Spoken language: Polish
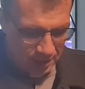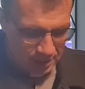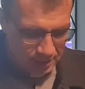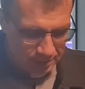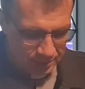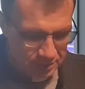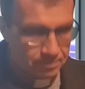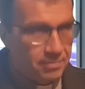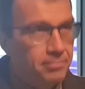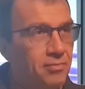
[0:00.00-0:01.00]
E, więc
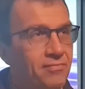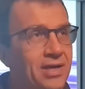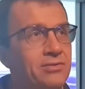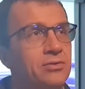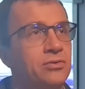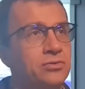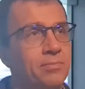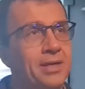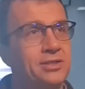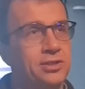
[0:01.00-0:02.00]
warto to
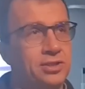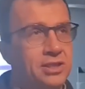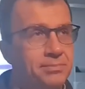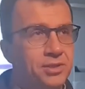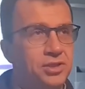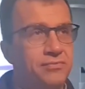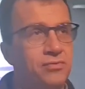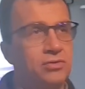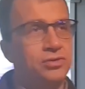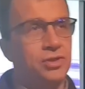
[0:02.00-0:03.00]
zobaczyć, czy te
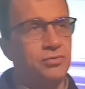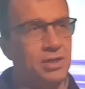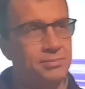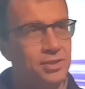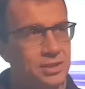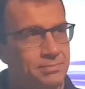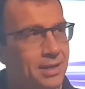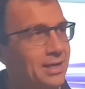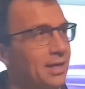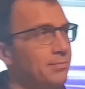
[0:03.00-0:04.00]
przeciwności, którymi się
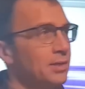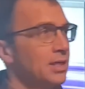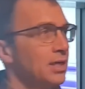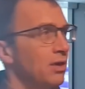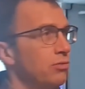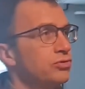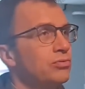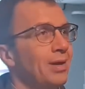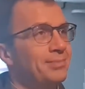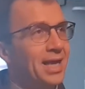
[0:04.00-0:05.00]
zmagam,
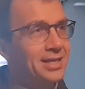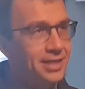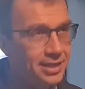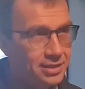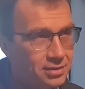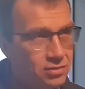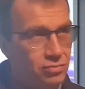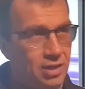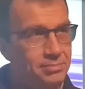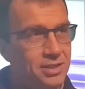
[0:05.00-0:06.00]
osłabienie,
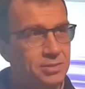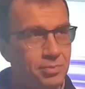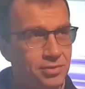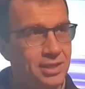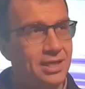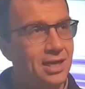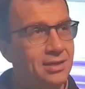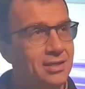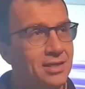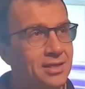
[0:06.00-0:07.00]
które mnie
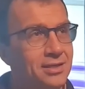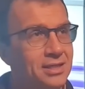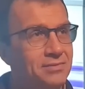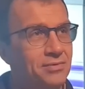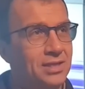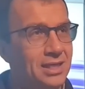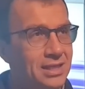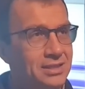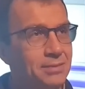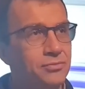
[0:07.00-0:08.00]
spotyka, jest
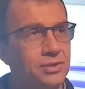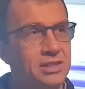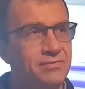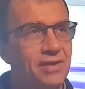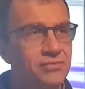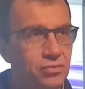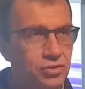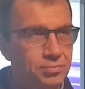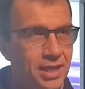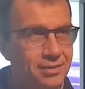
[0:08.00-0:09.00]
związane z tym, co jest
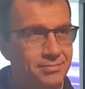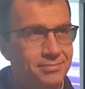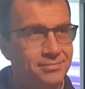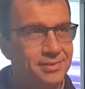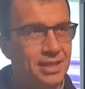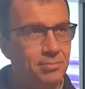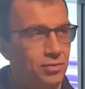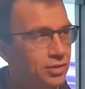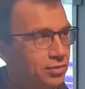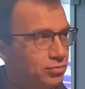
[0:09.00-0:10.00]
wewnątrz mnie,
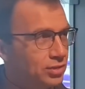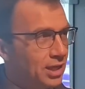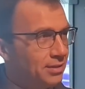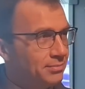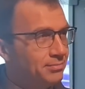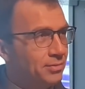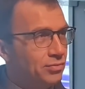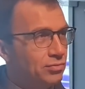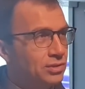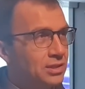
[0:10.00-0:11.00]
demony różne,
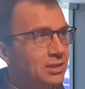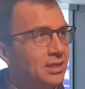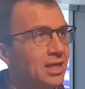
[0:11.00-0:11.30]
pokusy,